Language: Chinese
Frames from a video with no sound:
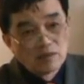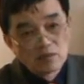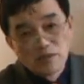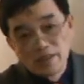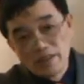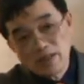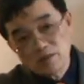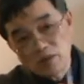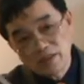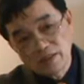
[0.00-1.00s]
所以能
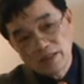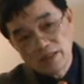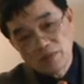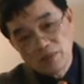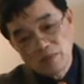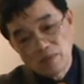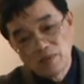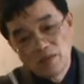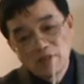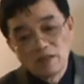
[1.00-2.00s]
量创造天地万物。
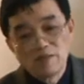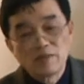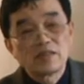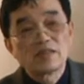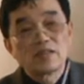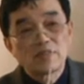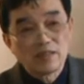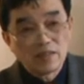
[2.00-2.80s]
那么这个